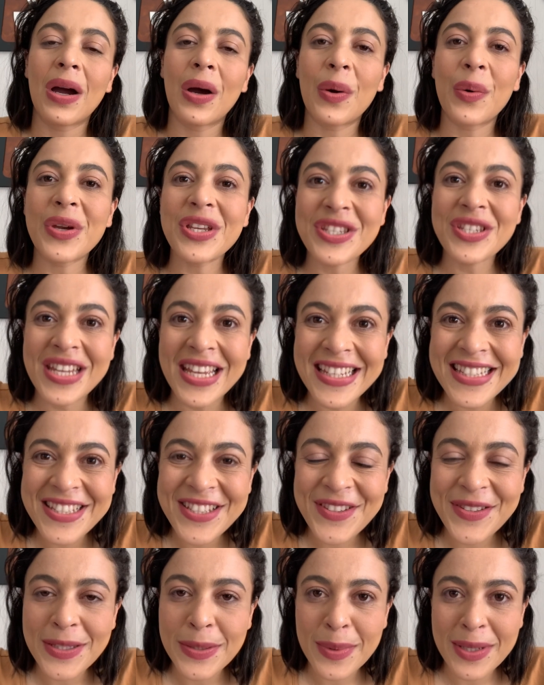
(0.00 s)
Oi, gente,
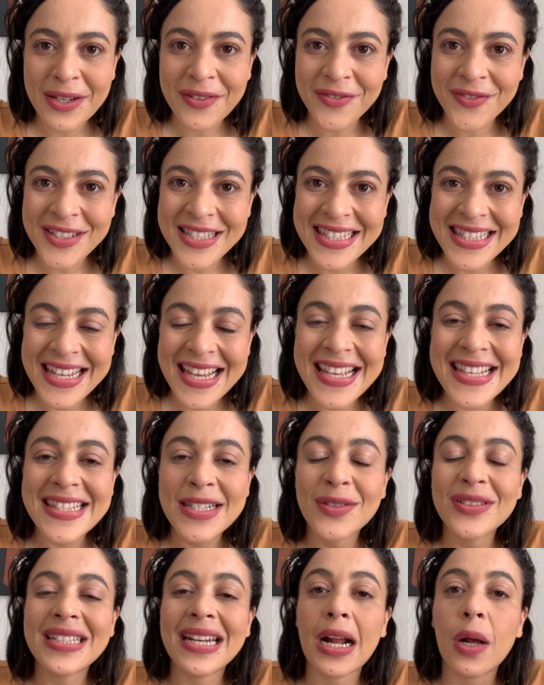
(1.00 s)
tudo bem com vocês? E
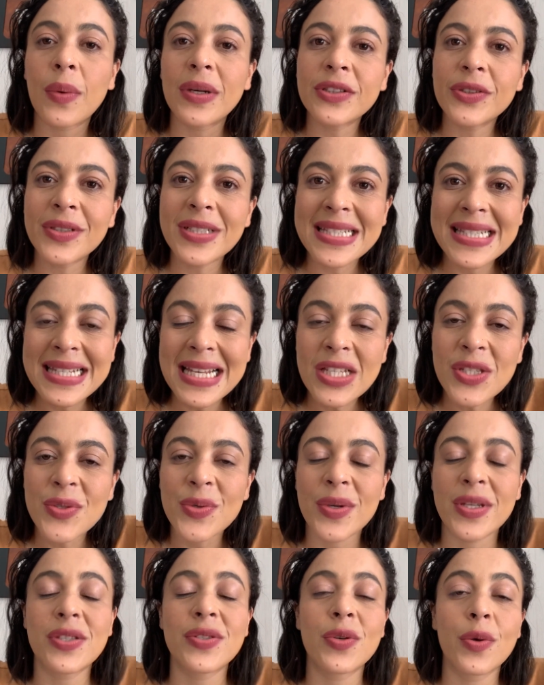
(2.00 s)
eu trago
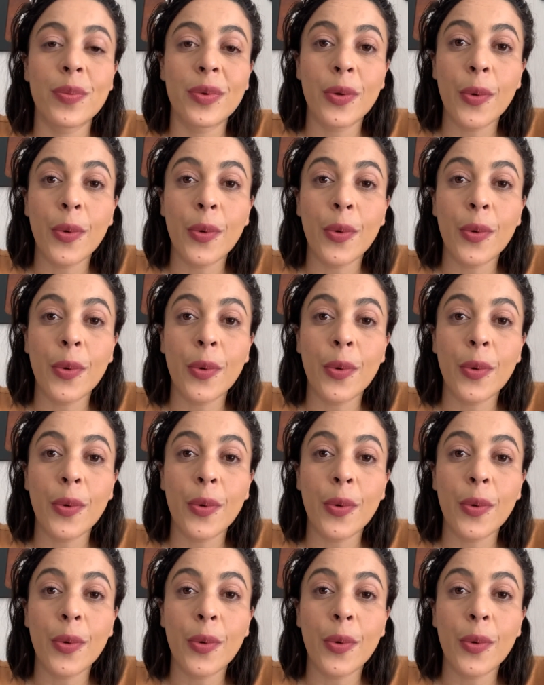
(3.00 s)
atualizações sobre